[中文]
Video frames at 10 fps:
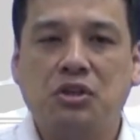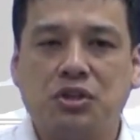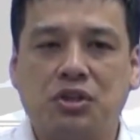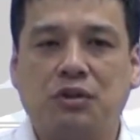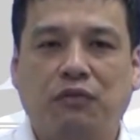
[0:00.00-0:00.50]

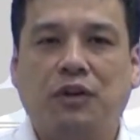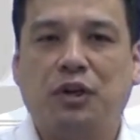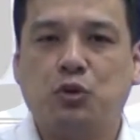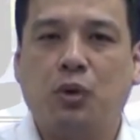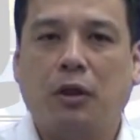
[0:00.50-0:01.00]
十份
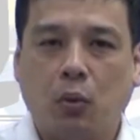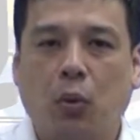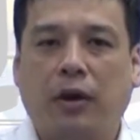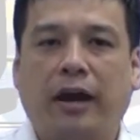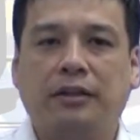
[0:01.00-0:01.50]
的酸
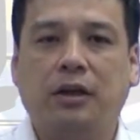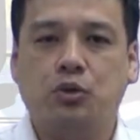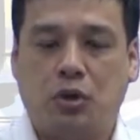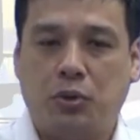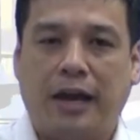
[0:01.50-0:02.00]
过来的，
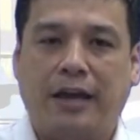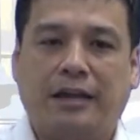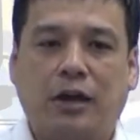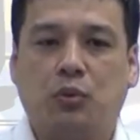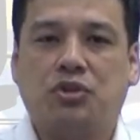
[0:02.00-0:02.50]
所以原来
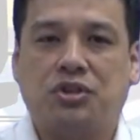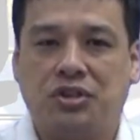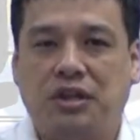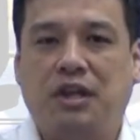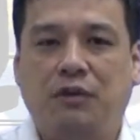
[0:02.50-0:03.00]
应该有
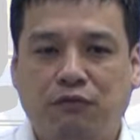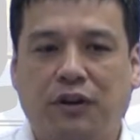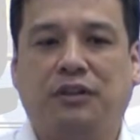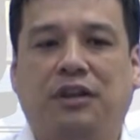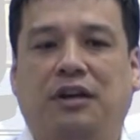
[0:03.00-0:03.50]
十一
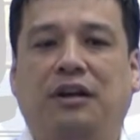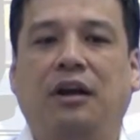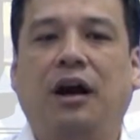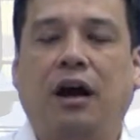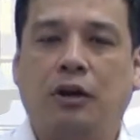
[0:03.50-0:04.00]
份的
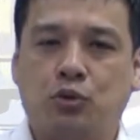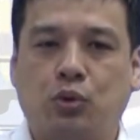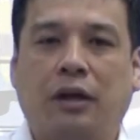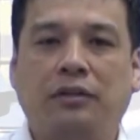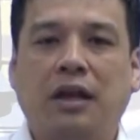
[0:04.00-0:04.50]
啊
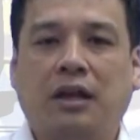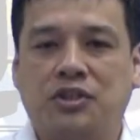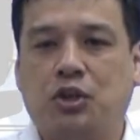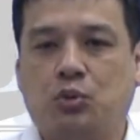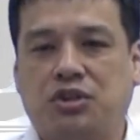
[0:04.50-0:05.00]
酸，可
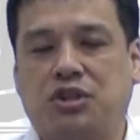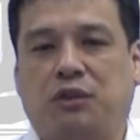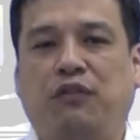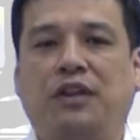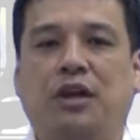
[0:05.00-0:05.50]
是有
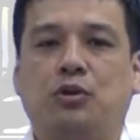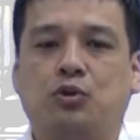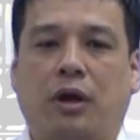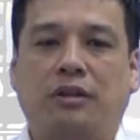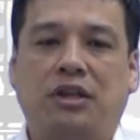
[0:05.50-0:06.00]
十份的
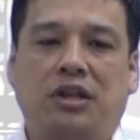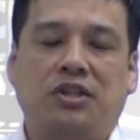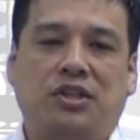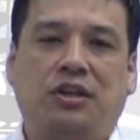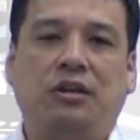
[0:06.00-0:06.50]
酸已
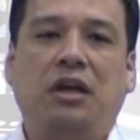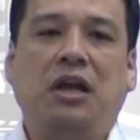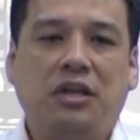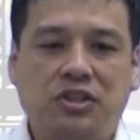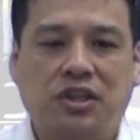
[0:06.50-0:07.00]
经
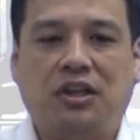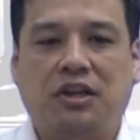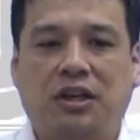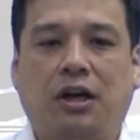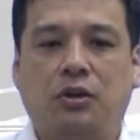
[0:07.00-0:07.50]
解
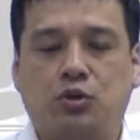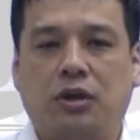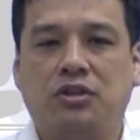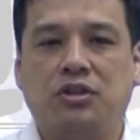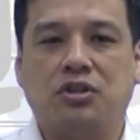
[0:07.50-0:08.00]
离了，所
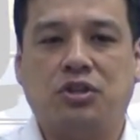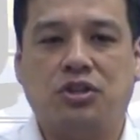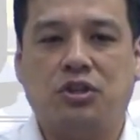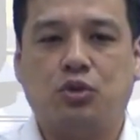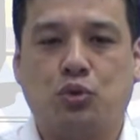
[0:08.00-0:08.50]
以是
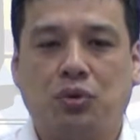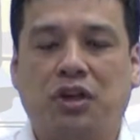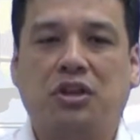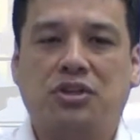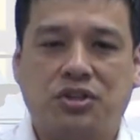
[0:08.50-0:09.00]
十除
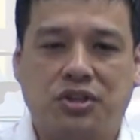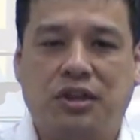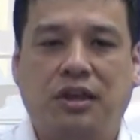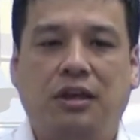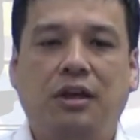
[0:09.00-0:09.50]
以十
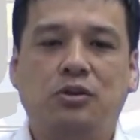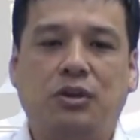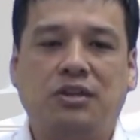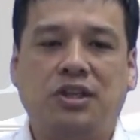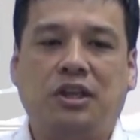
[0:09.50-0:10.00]
一，所
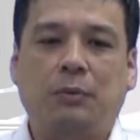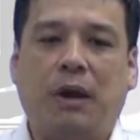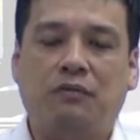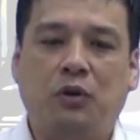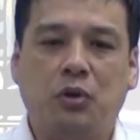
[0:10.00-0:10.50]
以解离
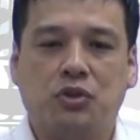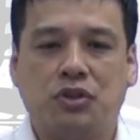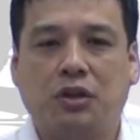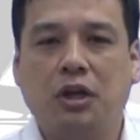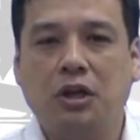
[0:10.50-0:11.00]
百分率
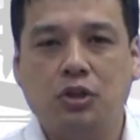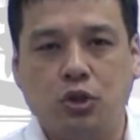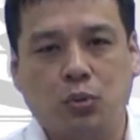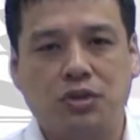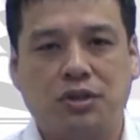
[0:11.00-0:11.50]
是
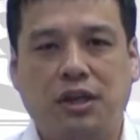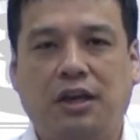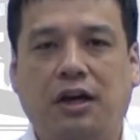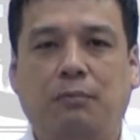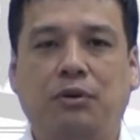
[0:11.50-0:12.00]
九十一
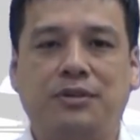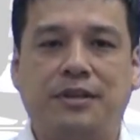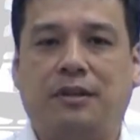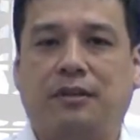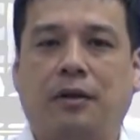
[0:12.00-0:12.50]
个
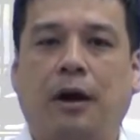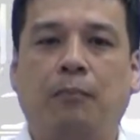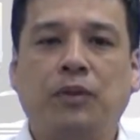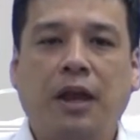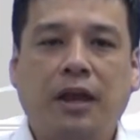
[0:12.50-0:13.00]
percent 啊。